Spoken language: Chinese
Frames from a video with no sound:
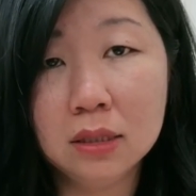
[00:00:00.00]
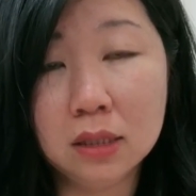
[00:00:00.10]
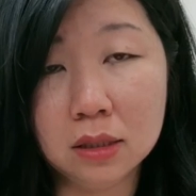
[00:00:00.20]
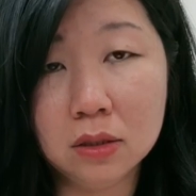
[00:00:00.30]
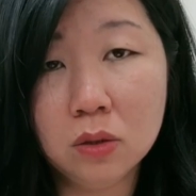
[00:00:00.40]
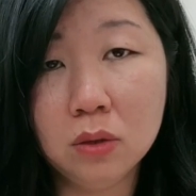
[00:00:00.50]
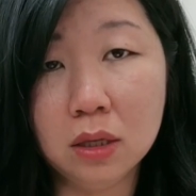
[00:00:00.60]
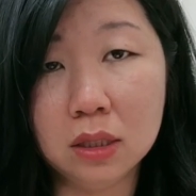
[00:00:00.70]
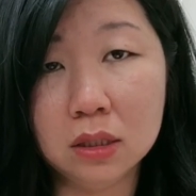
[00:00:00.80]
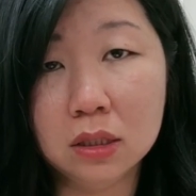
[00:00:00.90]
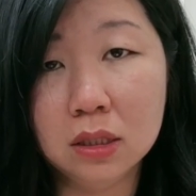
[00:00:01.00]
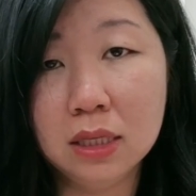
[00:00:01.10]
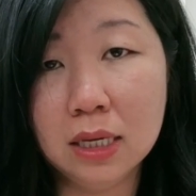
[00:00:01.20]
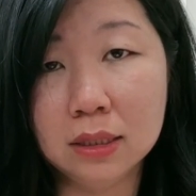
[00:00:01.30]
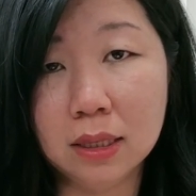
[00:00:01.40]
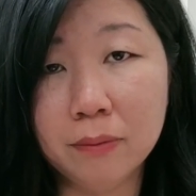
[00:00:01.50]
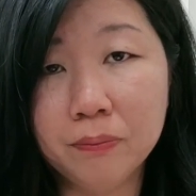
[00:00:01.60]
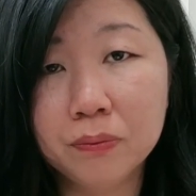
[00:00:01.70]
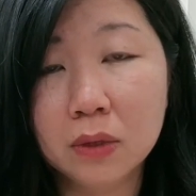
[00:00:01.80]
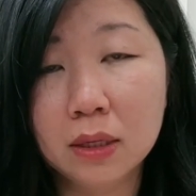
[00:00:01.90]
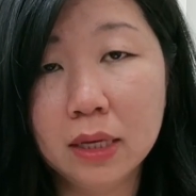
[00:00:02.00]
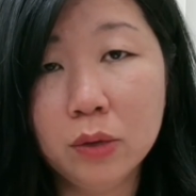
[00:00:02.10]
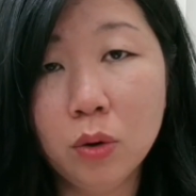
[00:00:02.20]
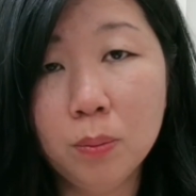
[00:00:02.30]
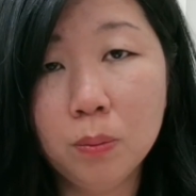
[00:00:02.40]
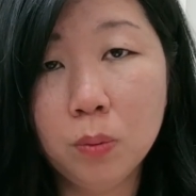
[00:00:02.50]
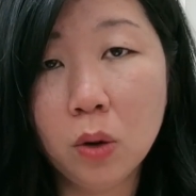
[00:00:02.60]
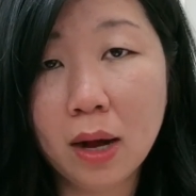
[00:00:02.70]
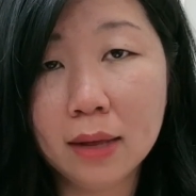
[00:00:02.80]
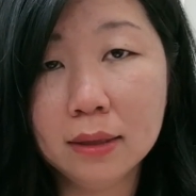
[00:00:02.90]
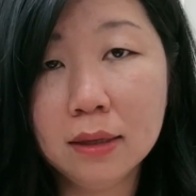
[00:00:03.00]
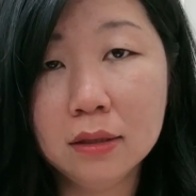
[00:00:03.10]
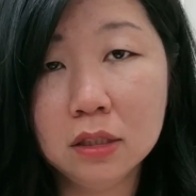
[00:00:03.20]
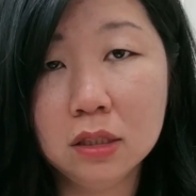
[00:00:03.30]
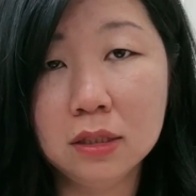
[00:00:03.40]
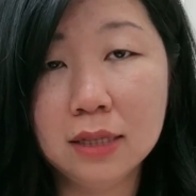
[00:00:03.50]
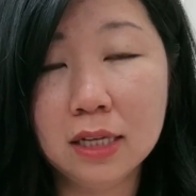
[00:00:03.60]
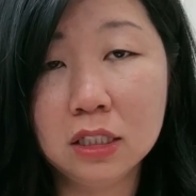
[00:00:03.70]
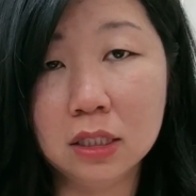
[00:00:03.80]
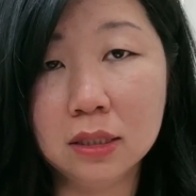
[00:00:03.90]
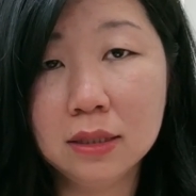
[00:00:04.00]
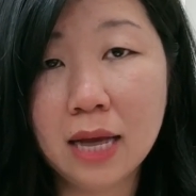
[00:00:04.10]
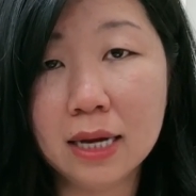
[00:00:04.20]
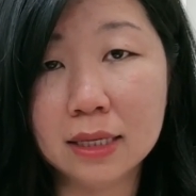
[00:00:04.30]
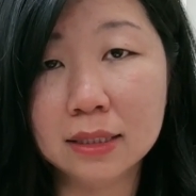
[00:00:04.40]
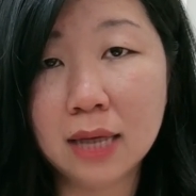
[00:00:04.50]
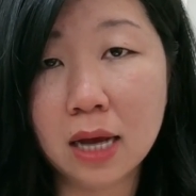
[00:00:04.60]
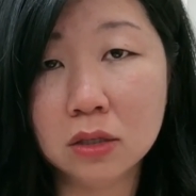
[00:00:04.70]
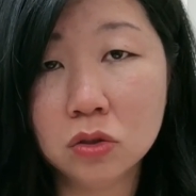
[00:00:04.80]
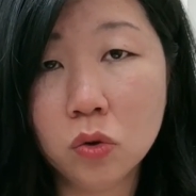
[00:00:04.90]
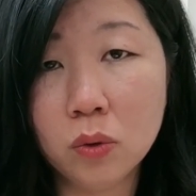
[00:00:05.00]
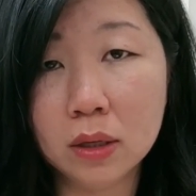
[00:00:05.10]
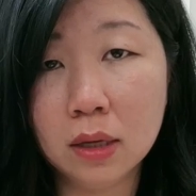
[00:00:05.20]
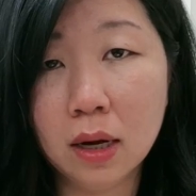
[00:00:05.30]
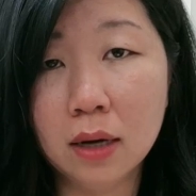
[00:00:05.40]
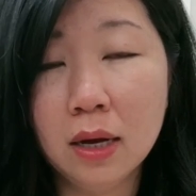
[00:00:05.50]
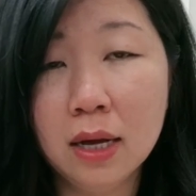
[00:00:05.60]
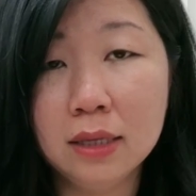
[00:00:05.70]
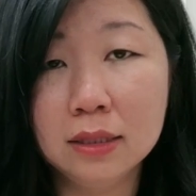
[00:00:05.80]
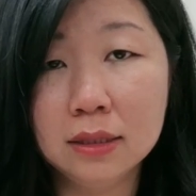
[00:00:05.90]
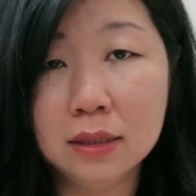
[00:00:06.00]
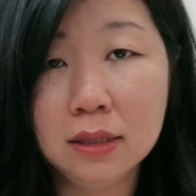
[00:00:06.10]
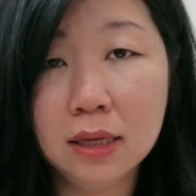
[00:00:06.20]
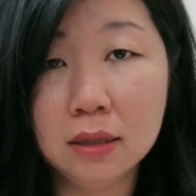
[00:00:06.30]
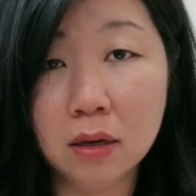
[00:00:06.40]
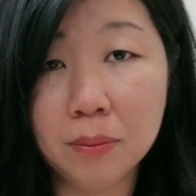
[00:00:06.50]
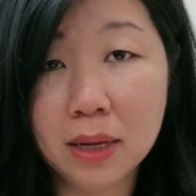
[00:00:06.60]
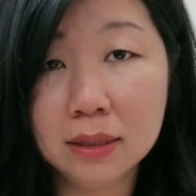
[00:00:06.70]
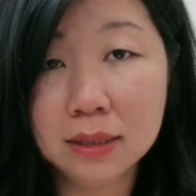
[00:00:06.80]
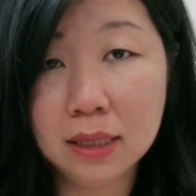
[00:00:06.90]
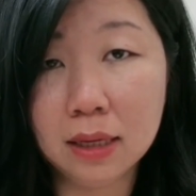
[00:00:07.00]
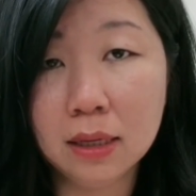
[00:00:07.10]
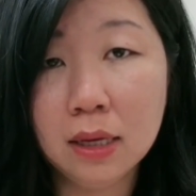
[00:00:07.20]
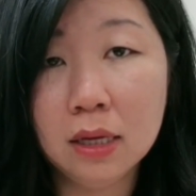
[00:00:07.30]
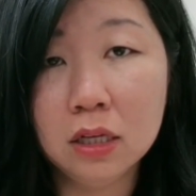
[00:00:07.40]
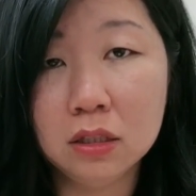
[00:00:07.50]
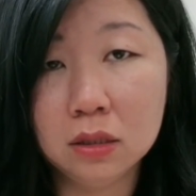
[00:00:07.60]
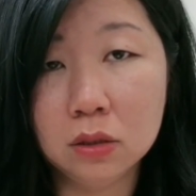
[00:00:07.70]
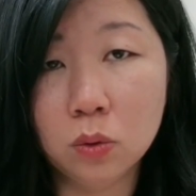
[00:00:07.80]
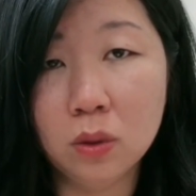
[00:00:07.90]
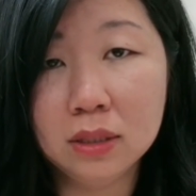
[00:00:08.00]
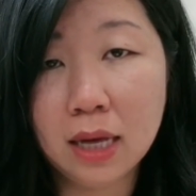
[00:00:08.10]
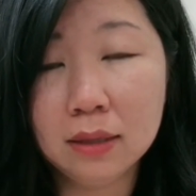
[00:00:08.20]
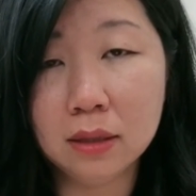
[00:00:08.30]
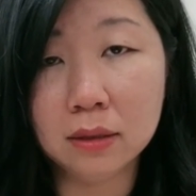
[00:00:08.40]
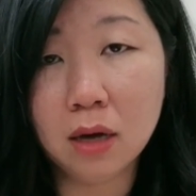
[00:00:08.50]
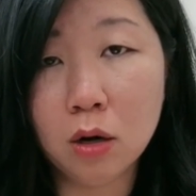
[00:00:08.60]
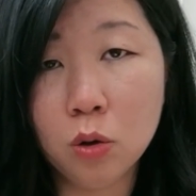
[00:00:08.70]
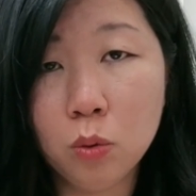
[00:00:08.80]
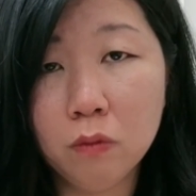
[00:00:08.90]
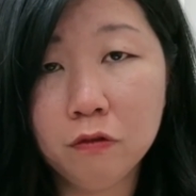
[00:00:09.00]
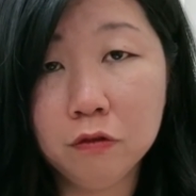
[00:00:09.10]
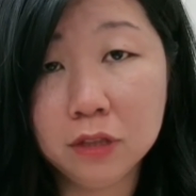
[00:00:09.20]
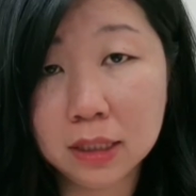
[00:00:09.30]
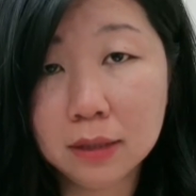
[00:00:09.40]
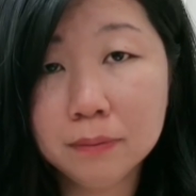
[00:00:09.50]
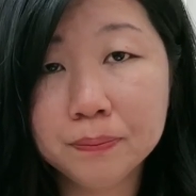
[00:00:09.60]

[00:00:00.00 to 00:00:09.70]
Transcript: 拯救了以色列人，耶罗波安二世在神的带领下收回了以色列的边界，使国家得到复兴。